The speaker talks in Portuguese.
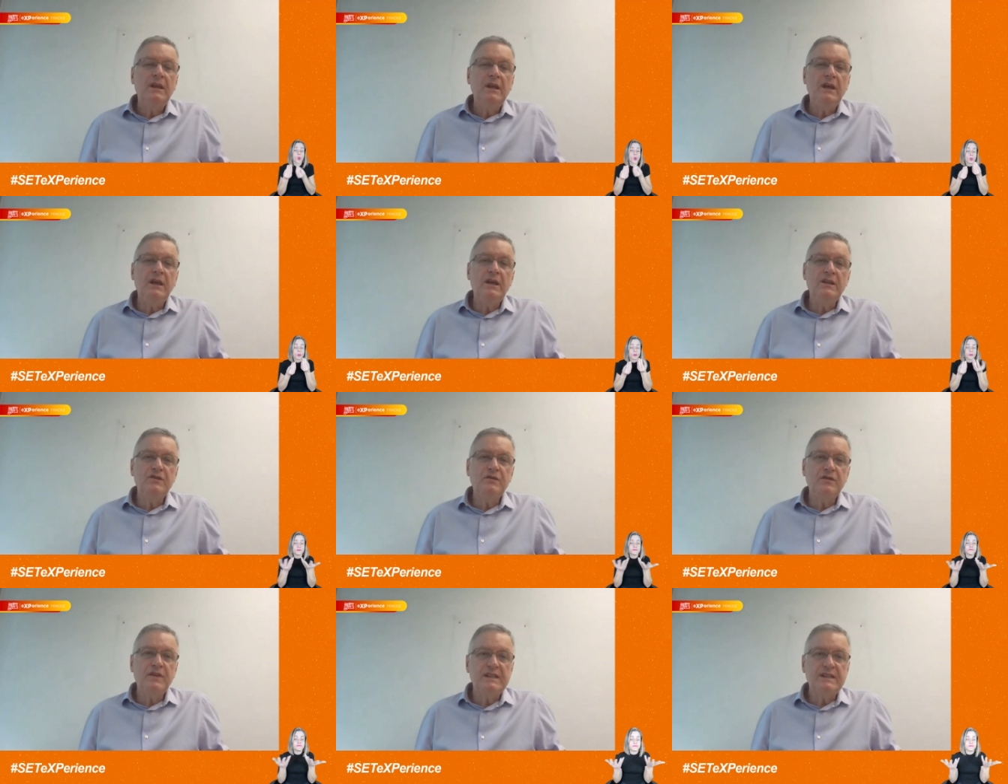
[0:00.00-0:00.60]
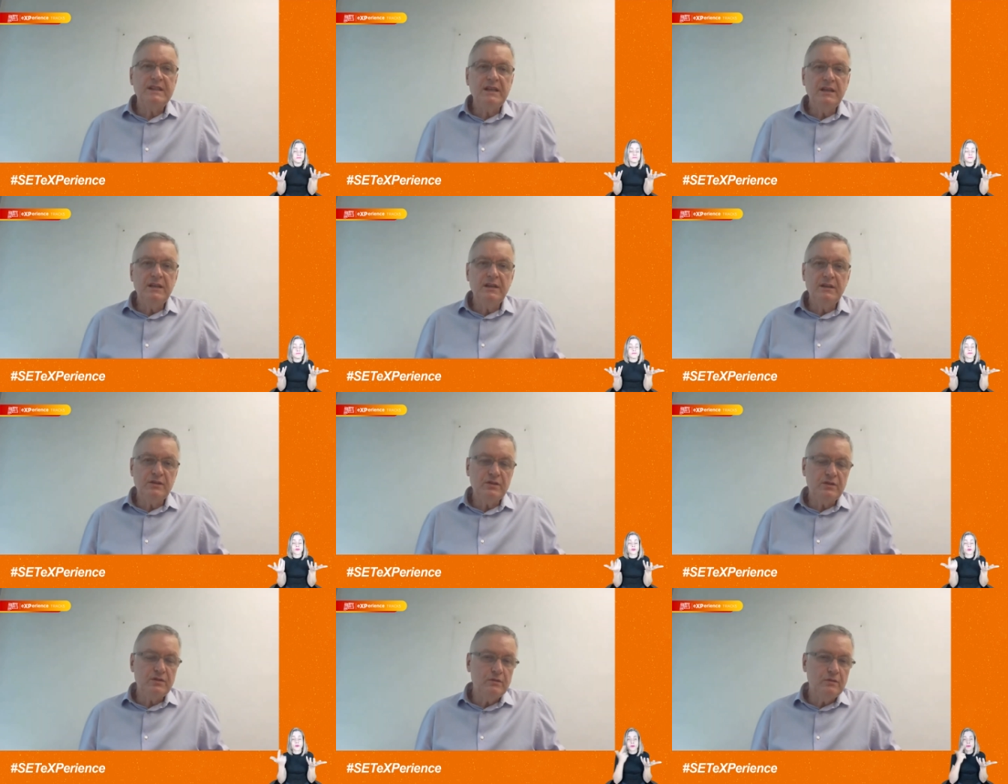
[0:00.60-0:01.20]
é, de fazer
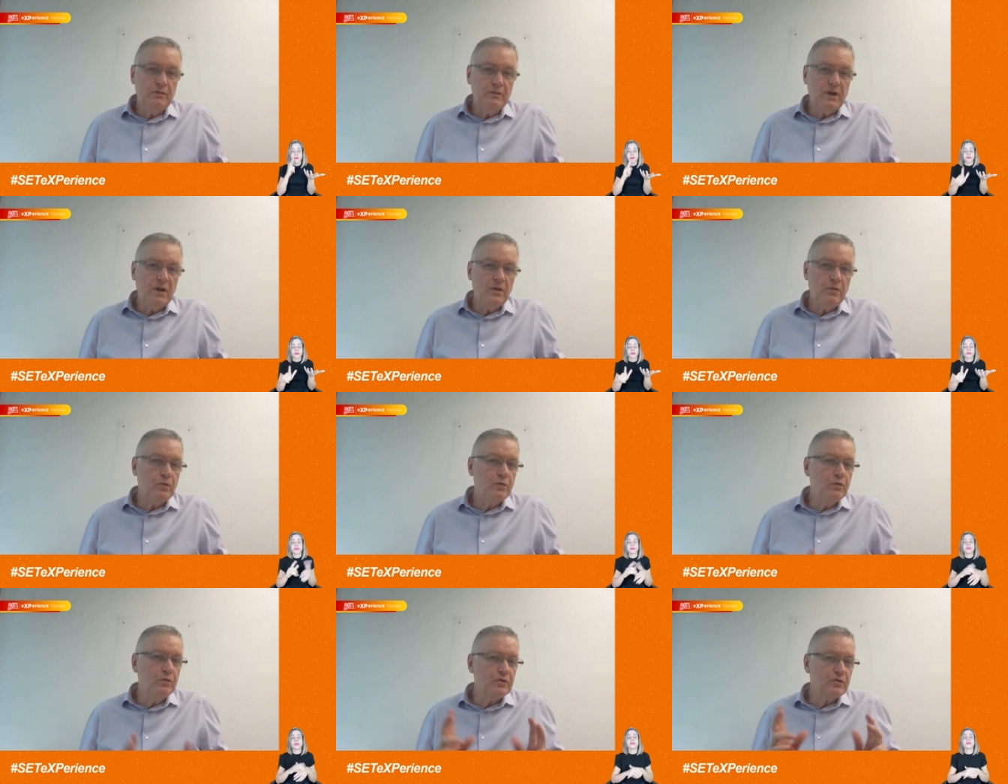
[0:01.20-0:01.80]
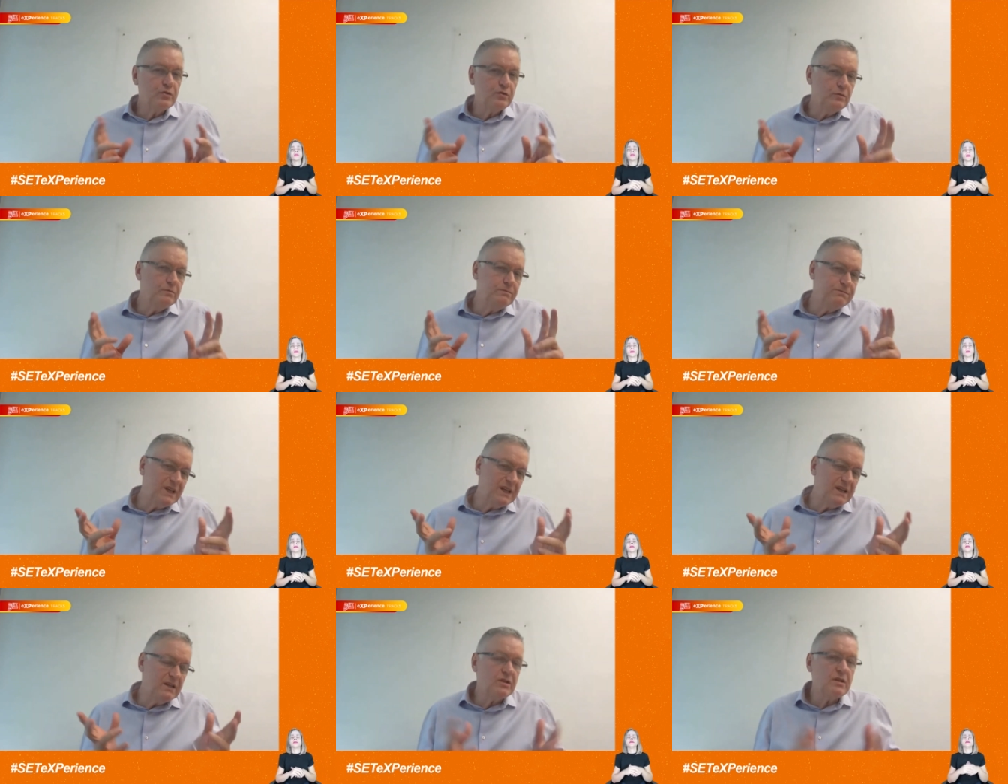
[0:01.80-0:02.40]
isso a um custo
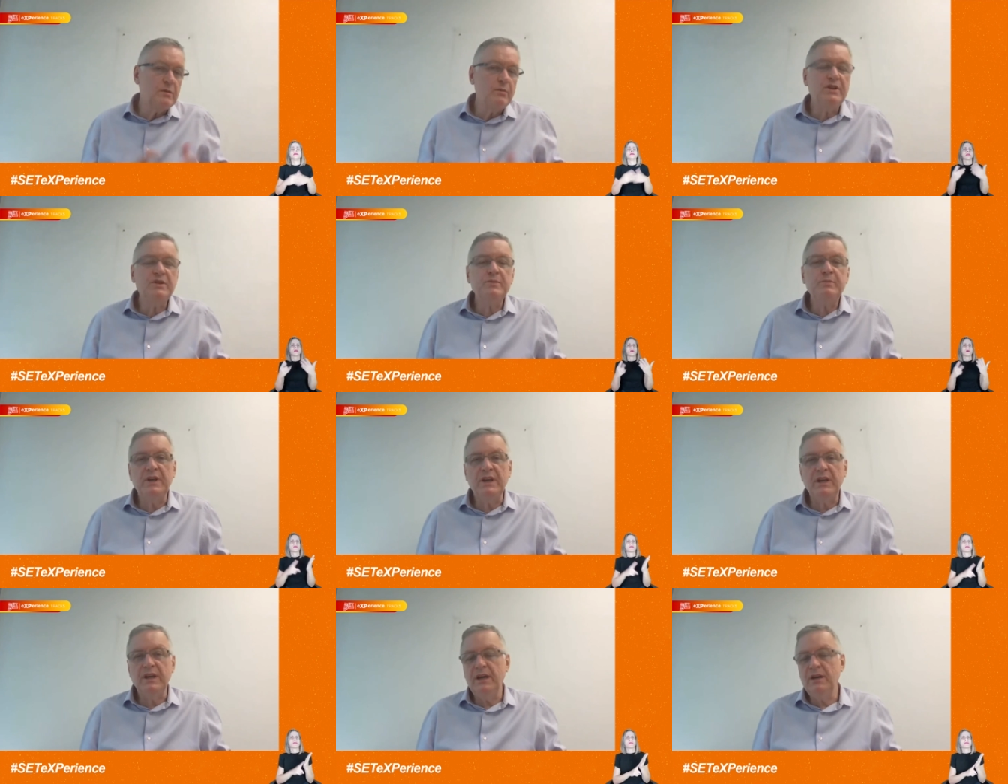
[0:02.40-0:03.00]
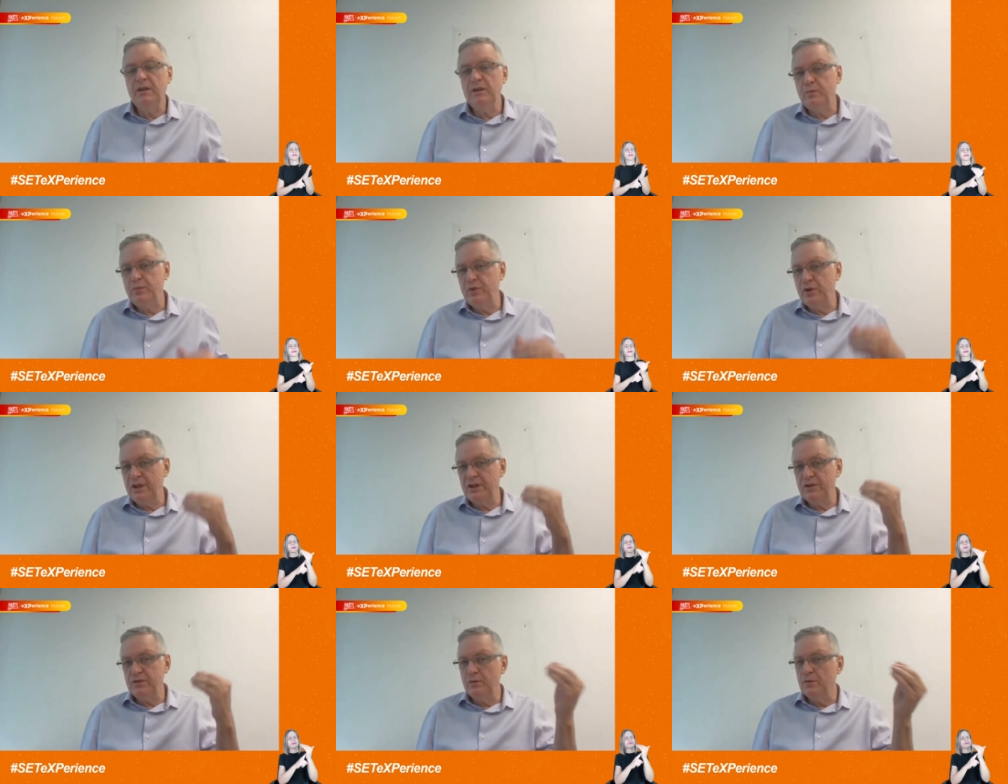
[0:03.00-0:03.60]
relativamente pequeno,
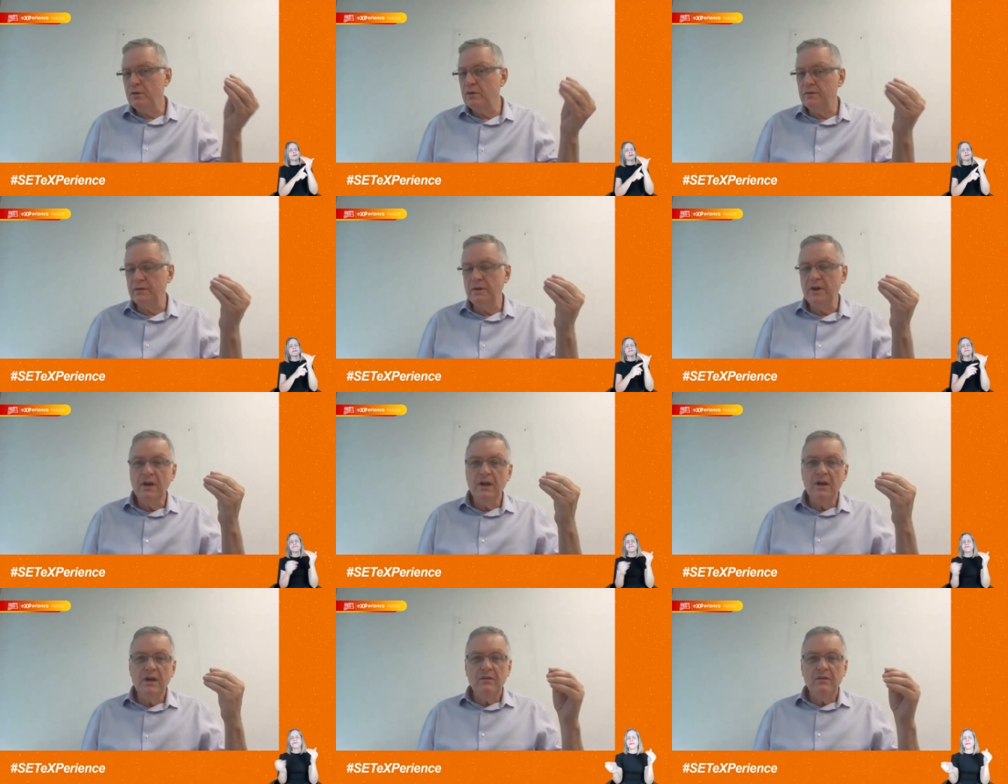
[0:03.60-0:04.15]
porque de novo